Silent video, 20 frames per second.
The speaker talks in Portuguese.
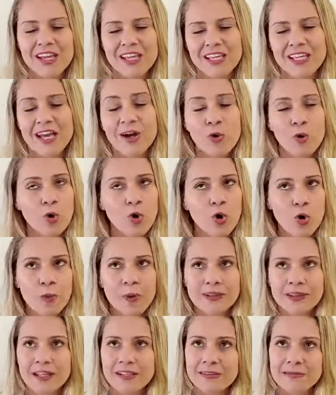E a
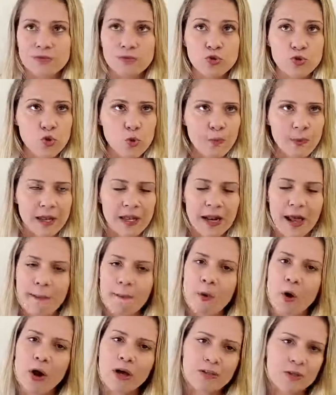cúrcuma tá super na
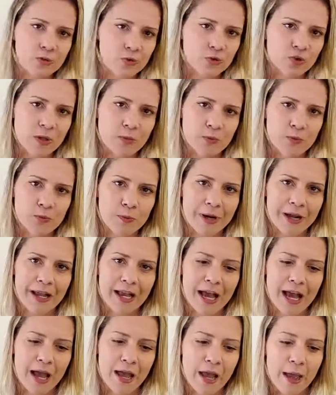moda de uns tempos para
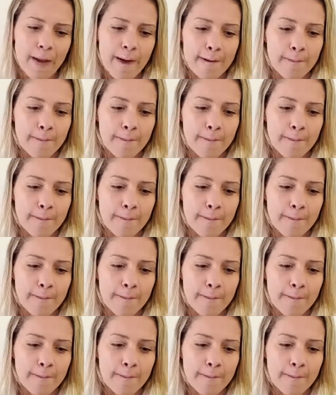cá,